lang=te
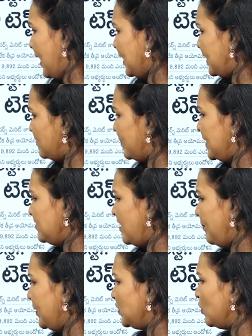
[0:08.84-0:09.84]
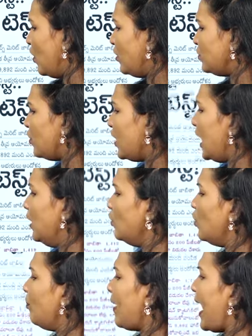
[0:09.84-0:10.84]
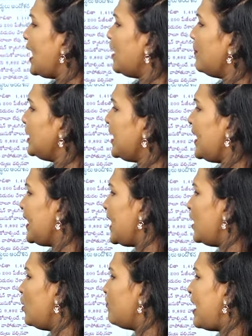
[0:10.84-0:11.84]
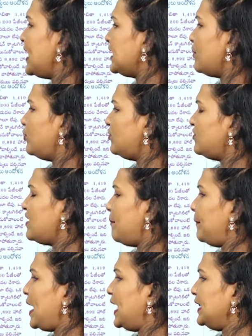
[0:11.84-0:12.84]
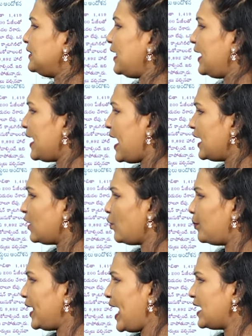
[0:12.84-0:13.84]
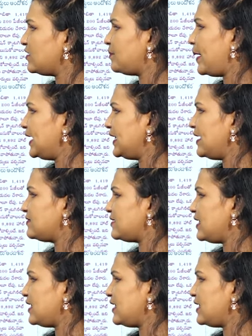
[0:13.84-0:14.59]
కాంగ్రెస్ బీజేపీ తోడు దొంగలు పార్లమెంట్ ఎన్నికల్లో వాటికి బుద్ధి చెప్పాలి తెలంగాణకు బీఆర్ఎస్ పార్టీ